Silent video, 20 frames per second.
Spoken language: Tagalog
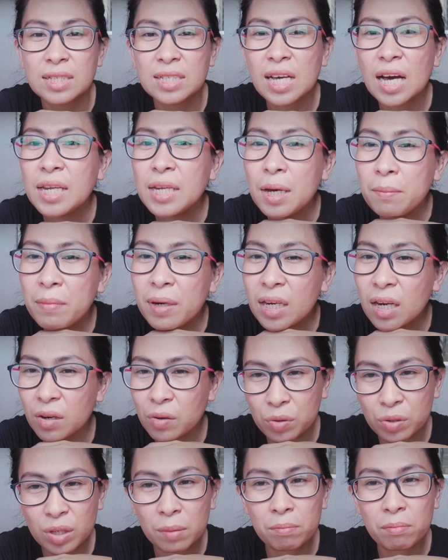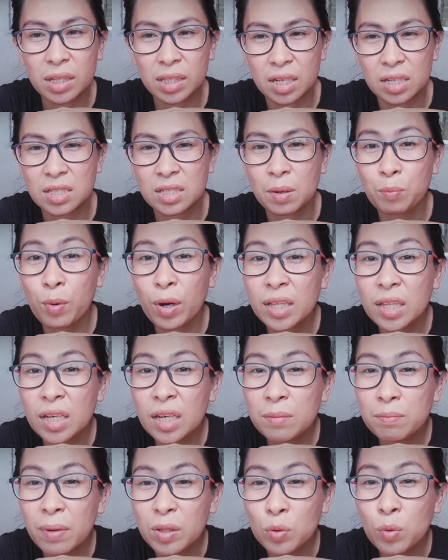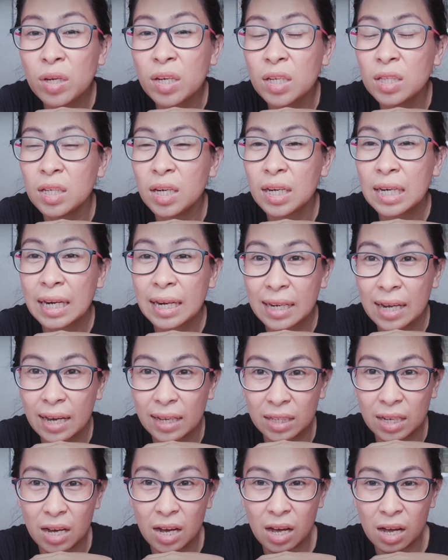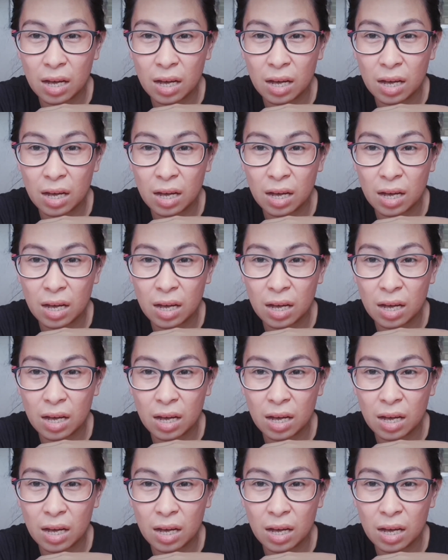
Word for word: sana magkaroon ng batas na pwedeng batuhin ng Granada